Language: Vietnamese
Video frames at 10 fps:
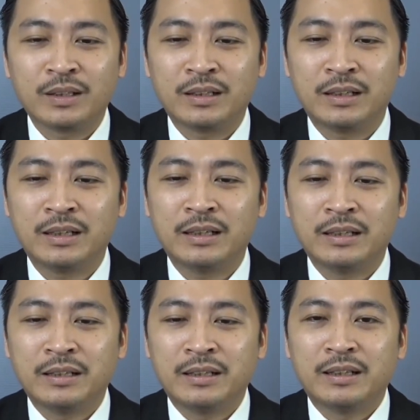Đấy.
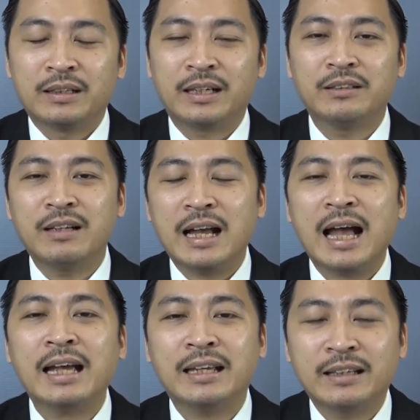cái thứ
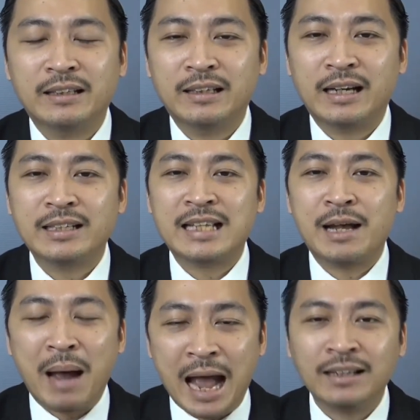hai là cái giá
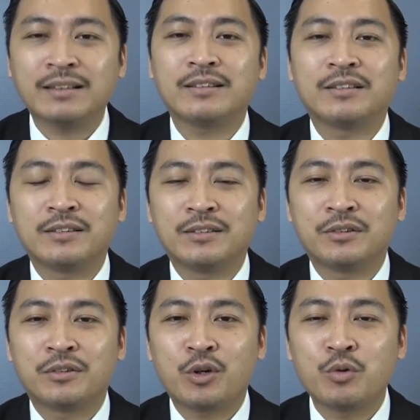bán
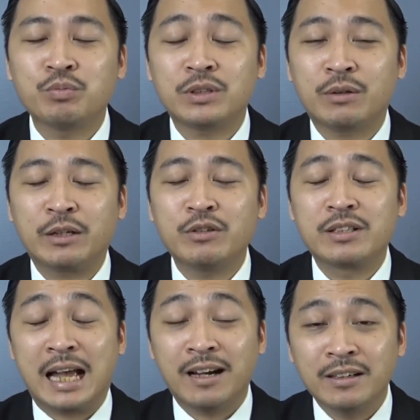nó cũng sau này nó được
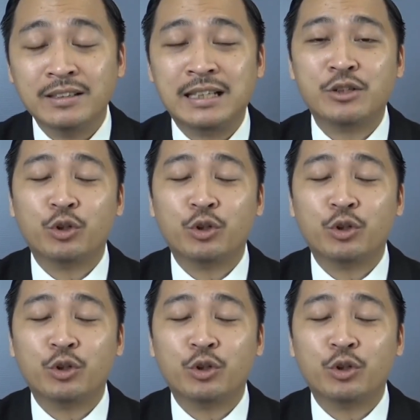giá hơn giá cho